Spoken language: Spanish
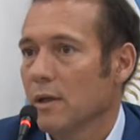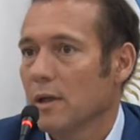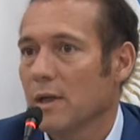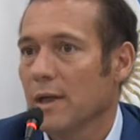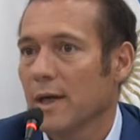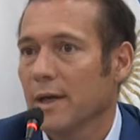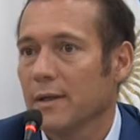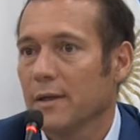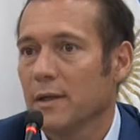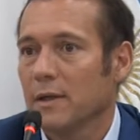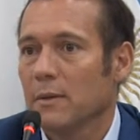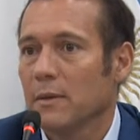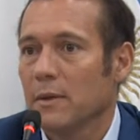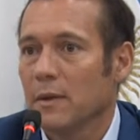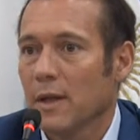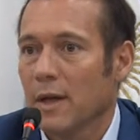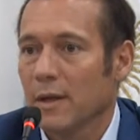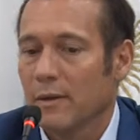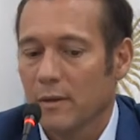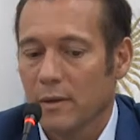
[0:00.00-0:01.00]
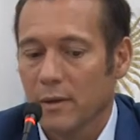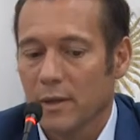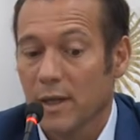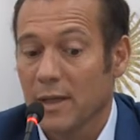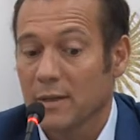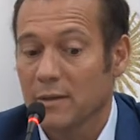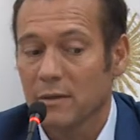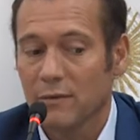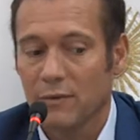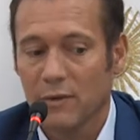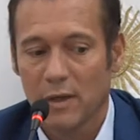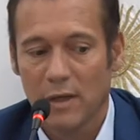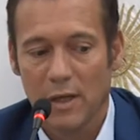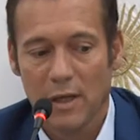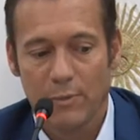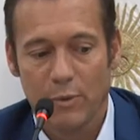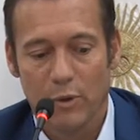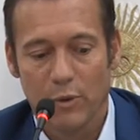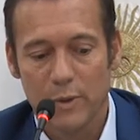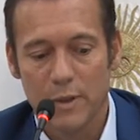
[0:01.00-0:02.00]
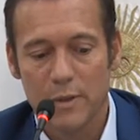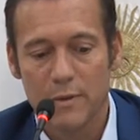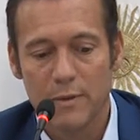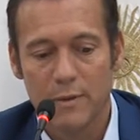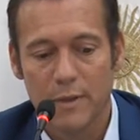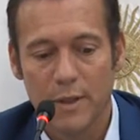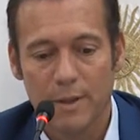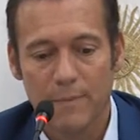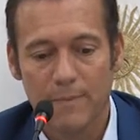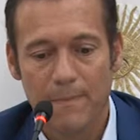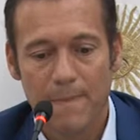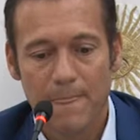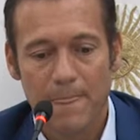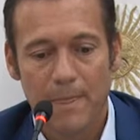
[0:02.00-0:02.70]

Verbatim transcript: la actividad gasífera en la provincia.